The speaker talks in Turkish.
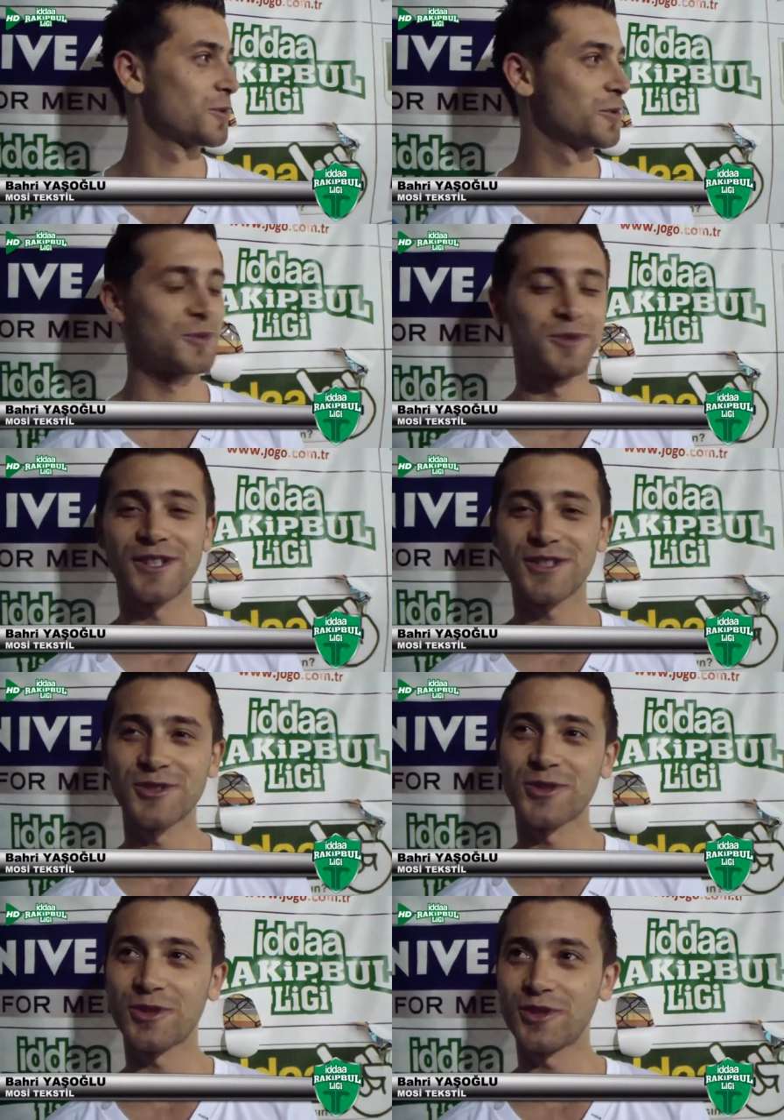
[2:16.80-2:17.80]
Tabii
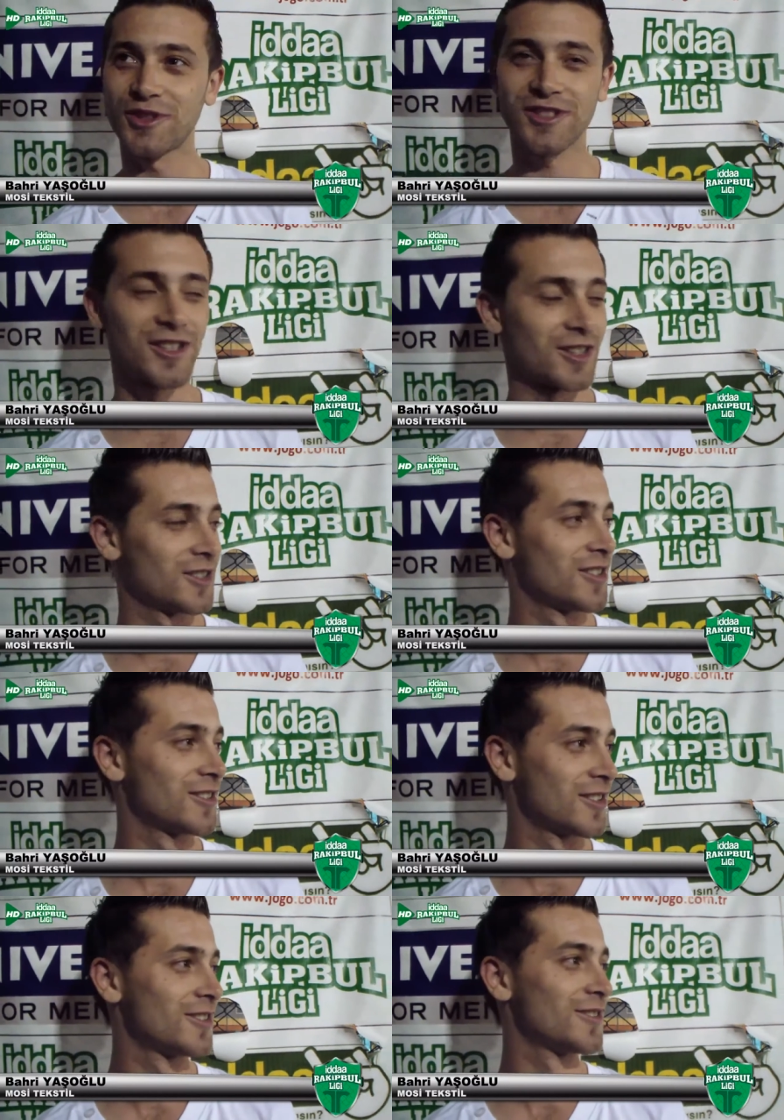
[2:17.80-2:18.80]
biraz zor oluyor sağ
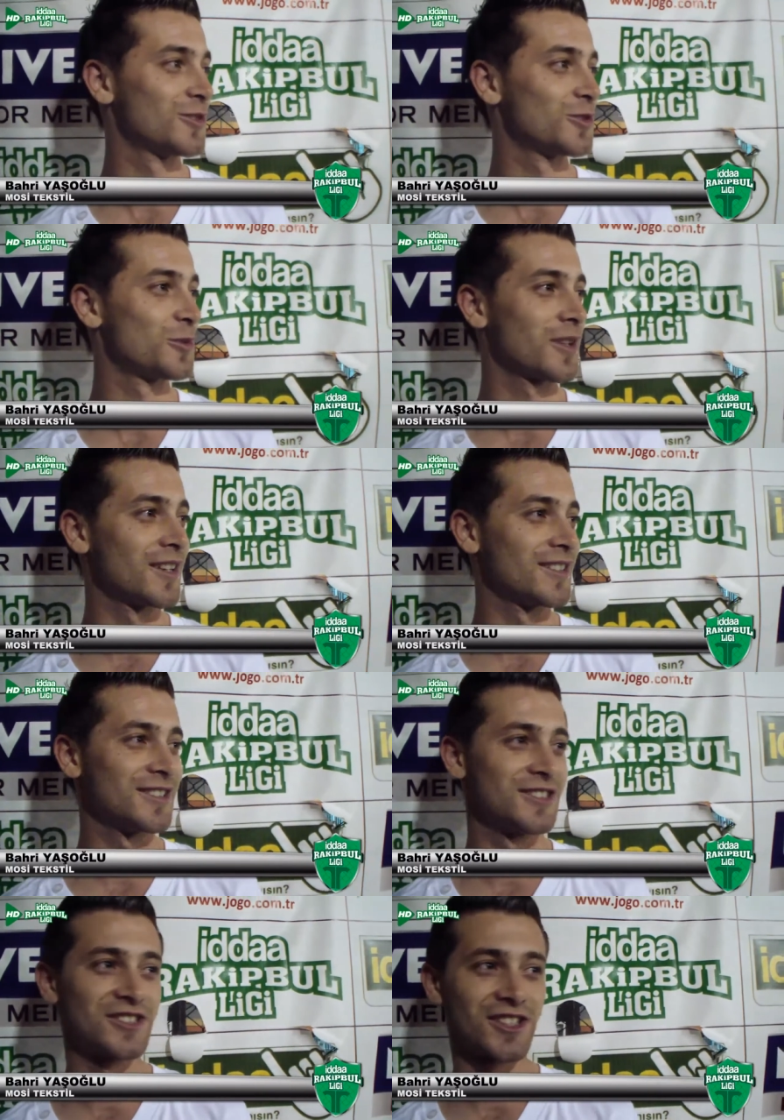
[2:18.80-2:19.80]
kenarından oturmak. Hani
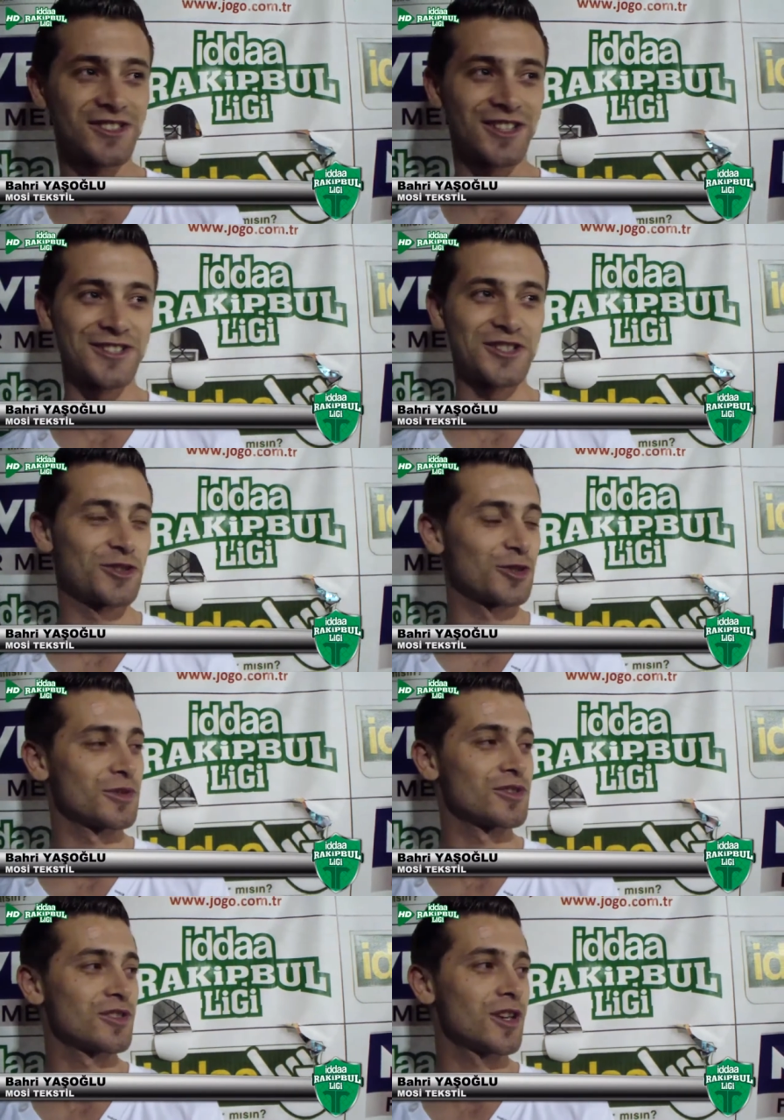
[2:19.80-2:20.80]
insan sahanın içinde
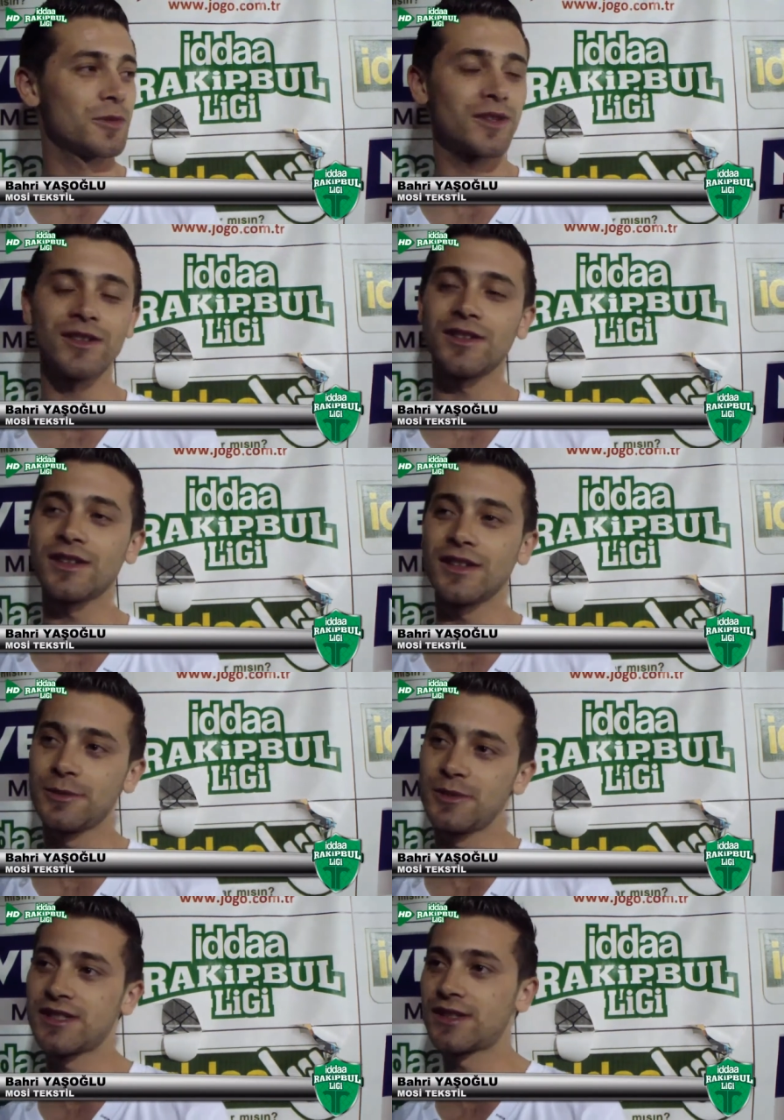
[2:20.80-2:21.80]
olmak istiyor ama
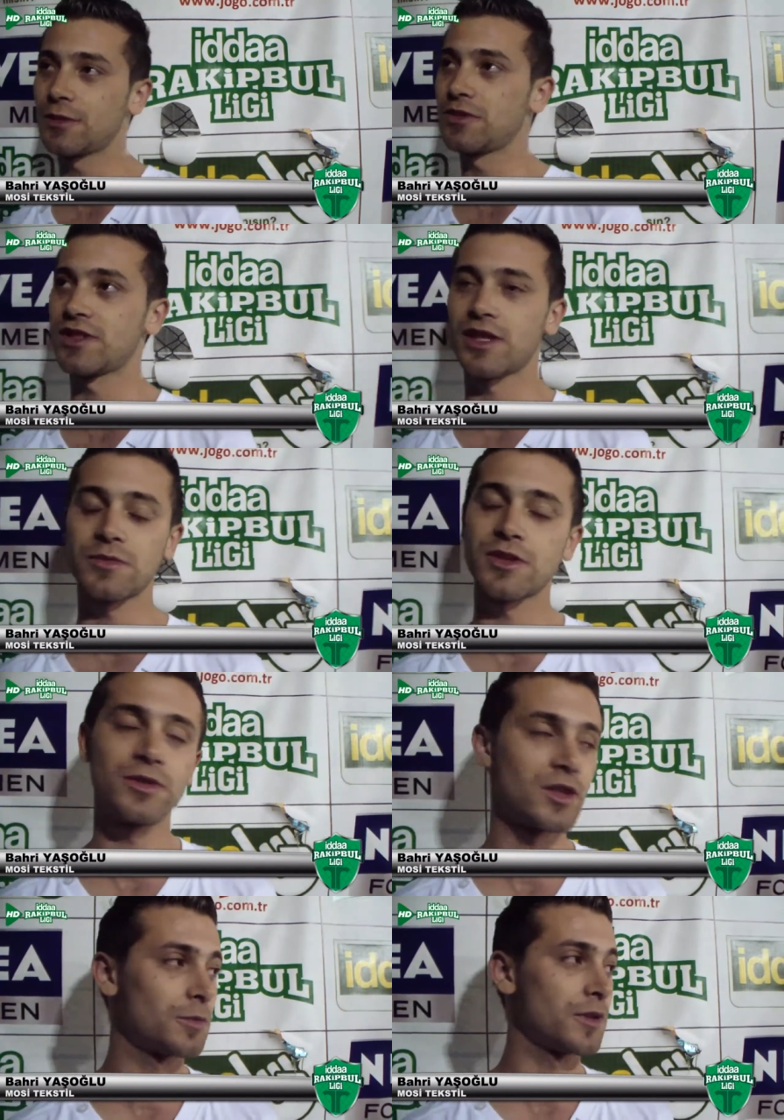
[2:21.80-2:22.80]
biz tabii cezamızı
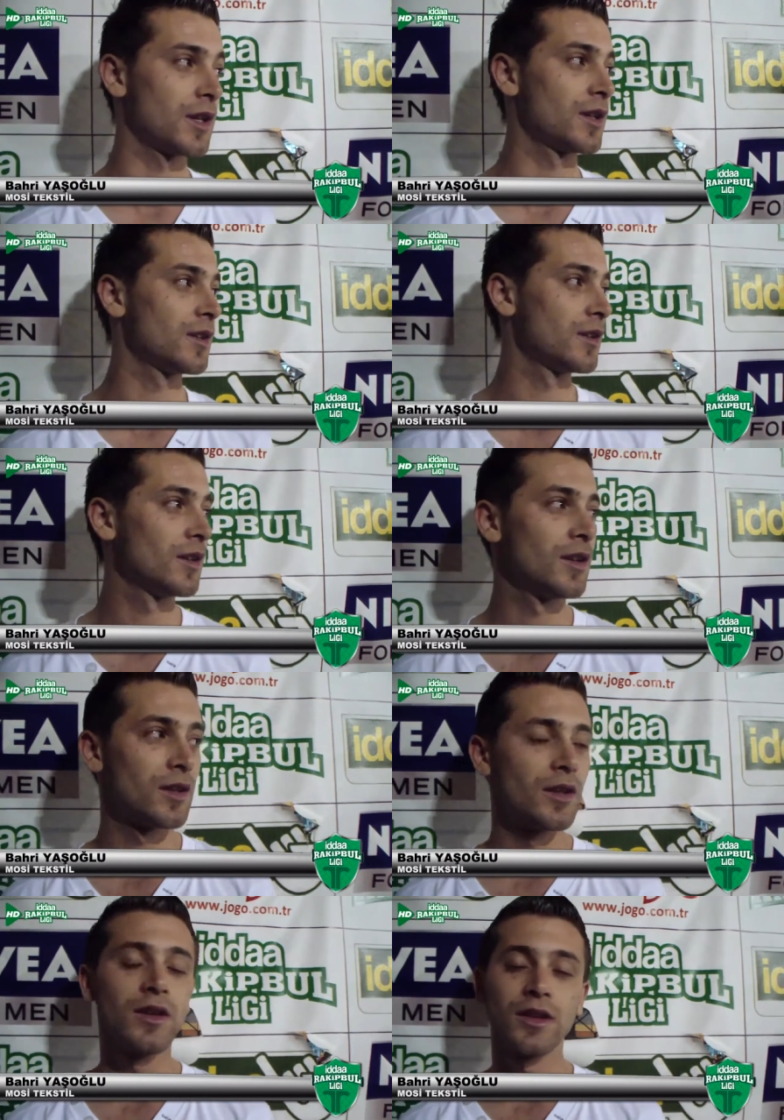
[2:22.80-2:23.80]
bitirip gene
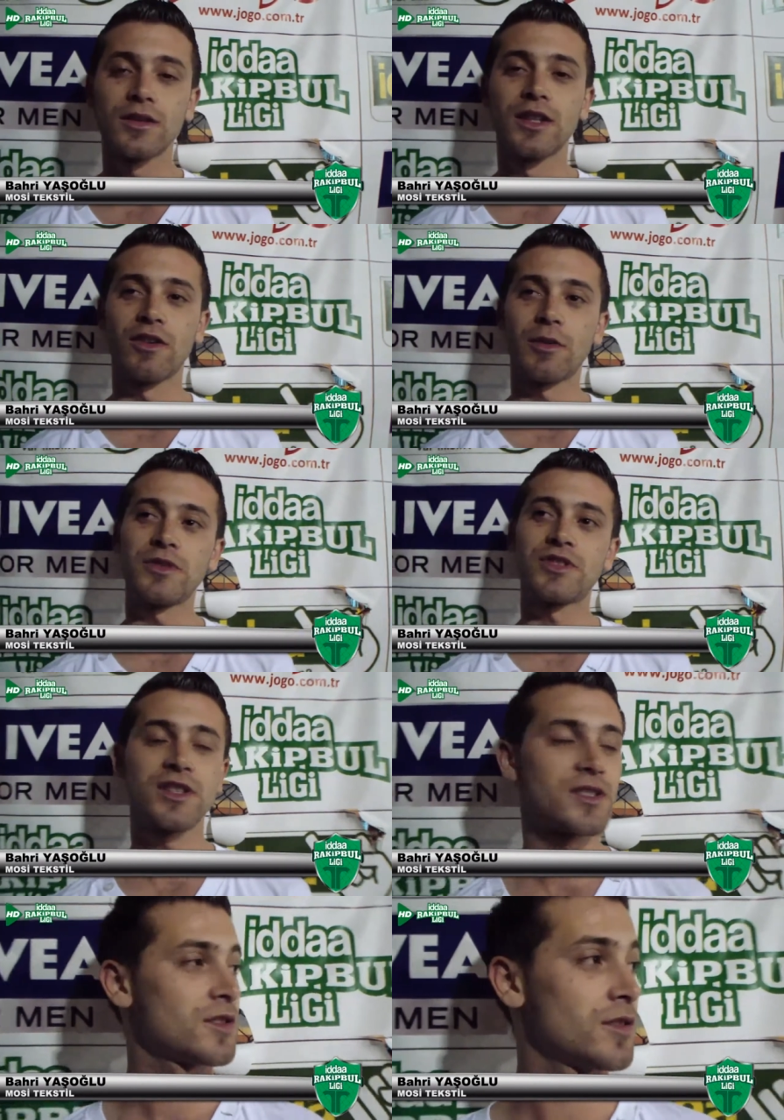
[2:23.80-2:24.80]
devam
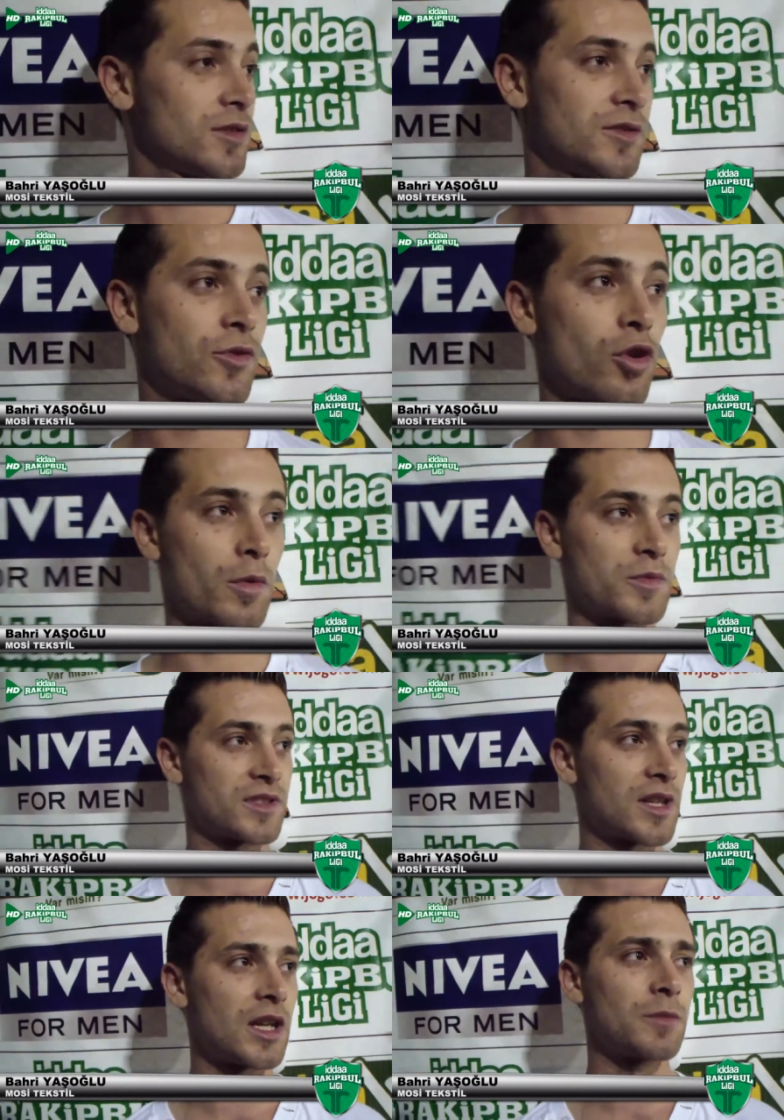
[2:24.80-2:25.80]
edeceğiz formamızı
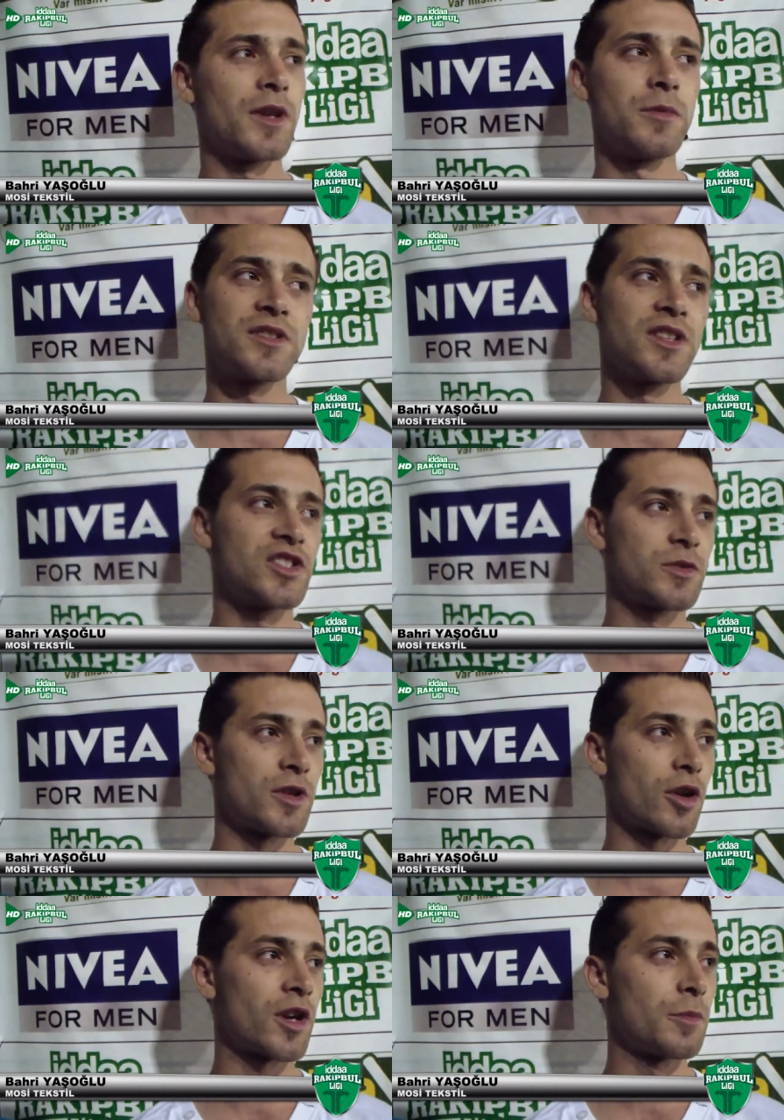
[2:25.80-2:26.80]
talep Bizde
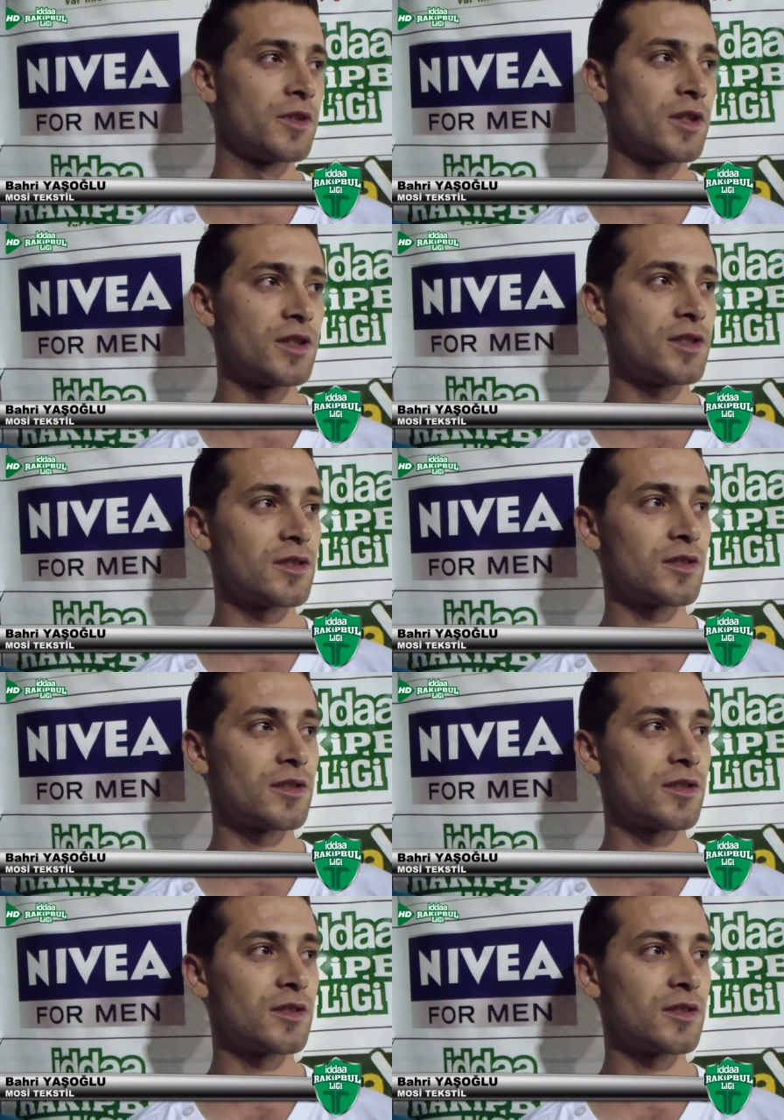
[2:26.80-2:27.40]
isimler önemli değil.